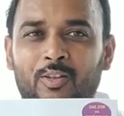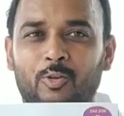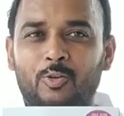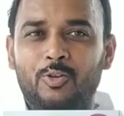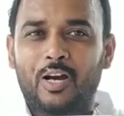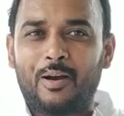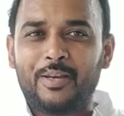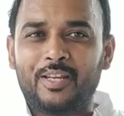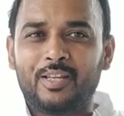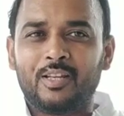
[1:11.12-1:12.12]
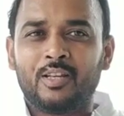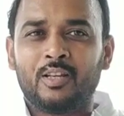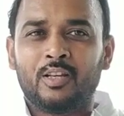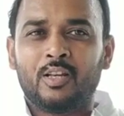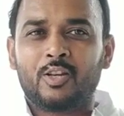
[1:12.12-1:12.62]
তো আমি
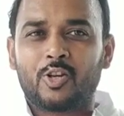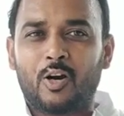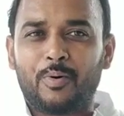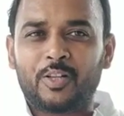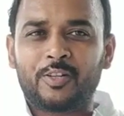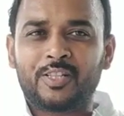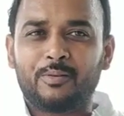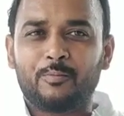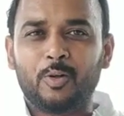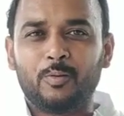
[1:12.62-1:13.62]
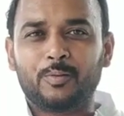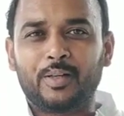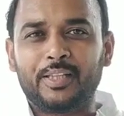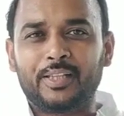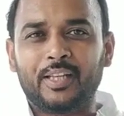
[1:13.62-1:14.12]
সম্পাদক হিসেবে বলবো
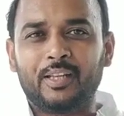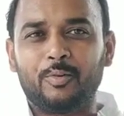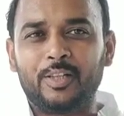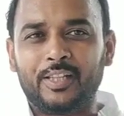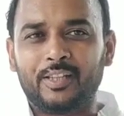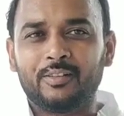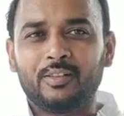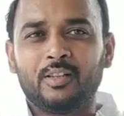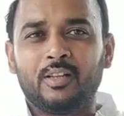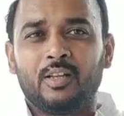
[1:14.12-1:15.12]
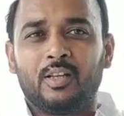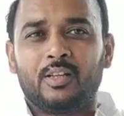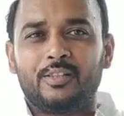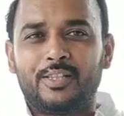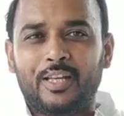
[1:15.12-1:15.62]
তোমাদেরকে এই বইটির
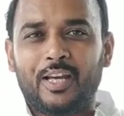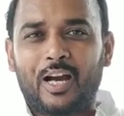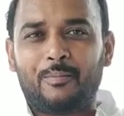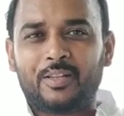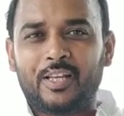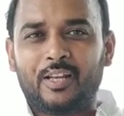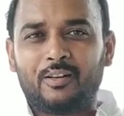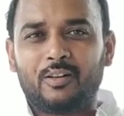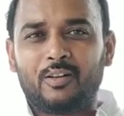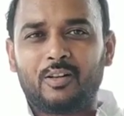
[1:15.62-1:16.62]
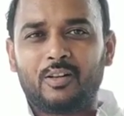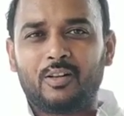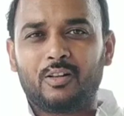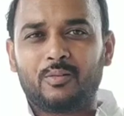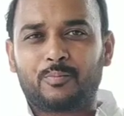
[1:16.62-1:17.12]
যে আমাদের
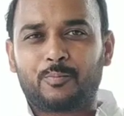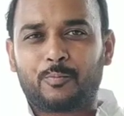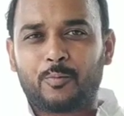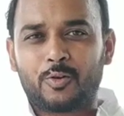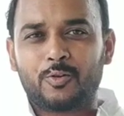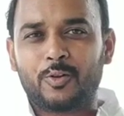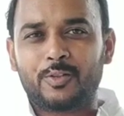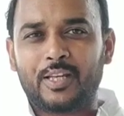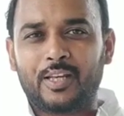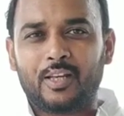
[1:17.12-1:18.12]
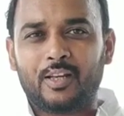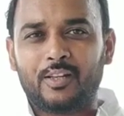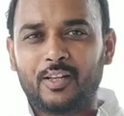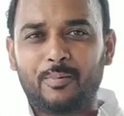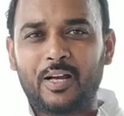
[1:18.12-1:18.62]
প্রশ্ন যে
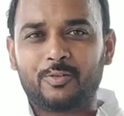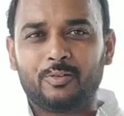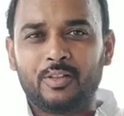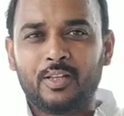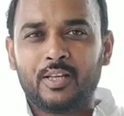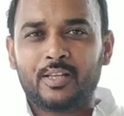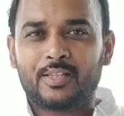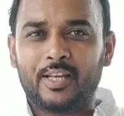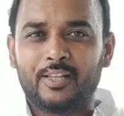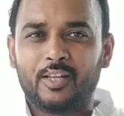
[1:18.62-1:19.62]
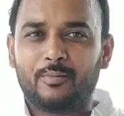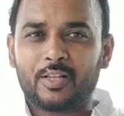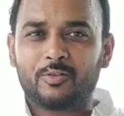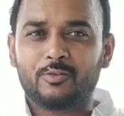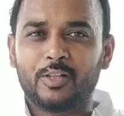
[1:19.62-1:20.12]
নির্বাচন সেই
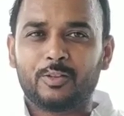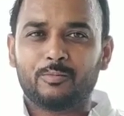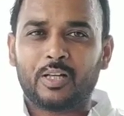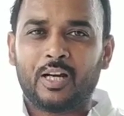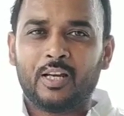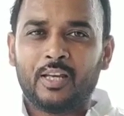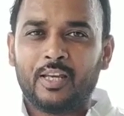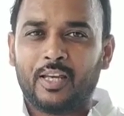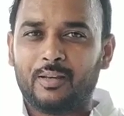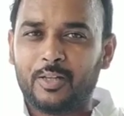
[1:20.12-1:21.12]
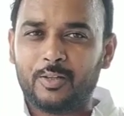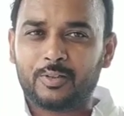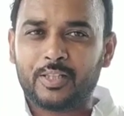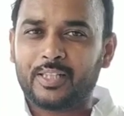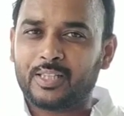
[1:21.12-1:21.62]
নির্বাচনগুলি তোমরা এই
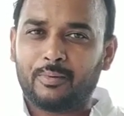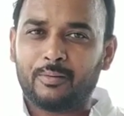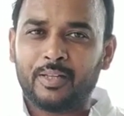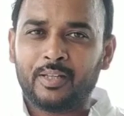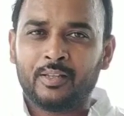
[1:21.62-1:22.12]
ভিডিওতে দেখতে পাবে